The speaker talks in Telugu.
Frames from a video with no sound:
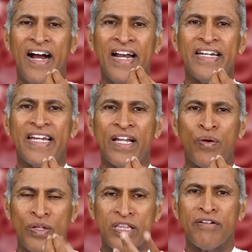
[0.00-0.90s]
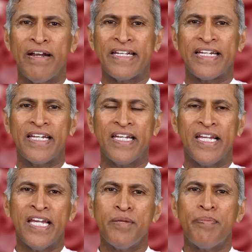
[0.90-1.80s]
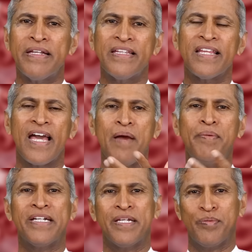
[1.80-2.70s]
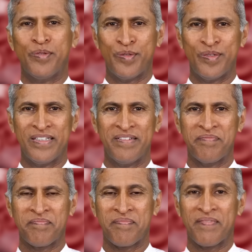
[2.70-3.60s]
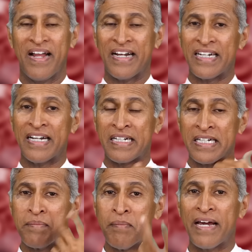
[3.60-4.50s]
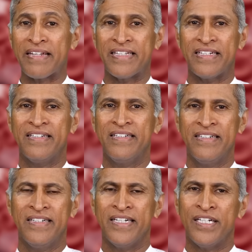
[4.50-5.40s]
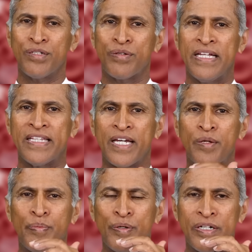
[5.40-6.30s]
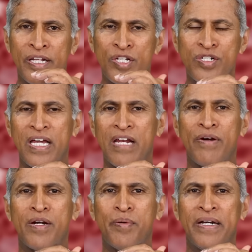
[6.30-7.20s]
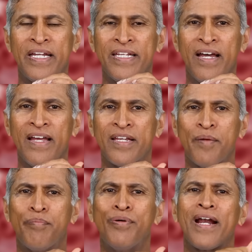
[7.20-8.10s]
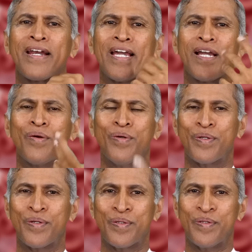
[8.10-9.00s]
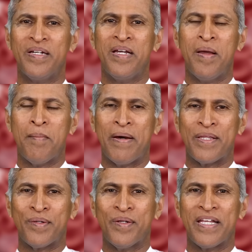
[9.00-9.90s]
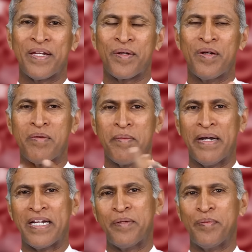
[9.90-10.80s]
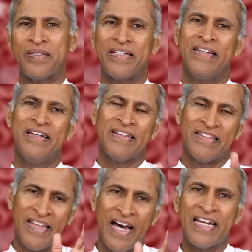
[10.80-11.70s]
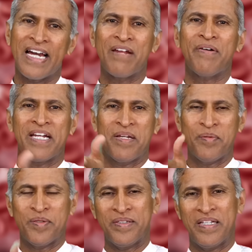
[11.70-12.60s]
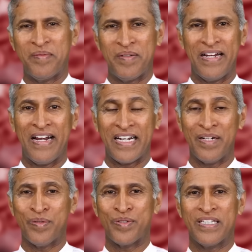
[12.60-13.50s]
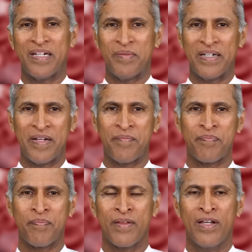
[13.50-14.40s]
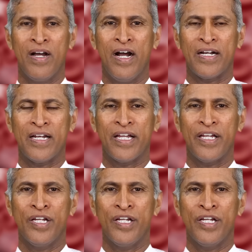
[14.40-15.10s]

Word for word: అంటే కొత్త వాటికి ఏది పెడితే అది హ్యాబిట్ అయిపోతుంది అట్లా ఇవి మారతాయి ఇది కూడా ఎందుకని ఇప్పుడు టేస్ట్కి అలవాటు పడ్డాయి ఈ నాలుగు ఎప్పుడు అట్లాగే కోరుకోదు పది రోజులు ఇరవై రోజులు మీరు పెట్టకపోతే దానికి అలవాటు అయిపోతుంది అనమాట అట్లా ఉంటుందన్నమాట అట్లాగే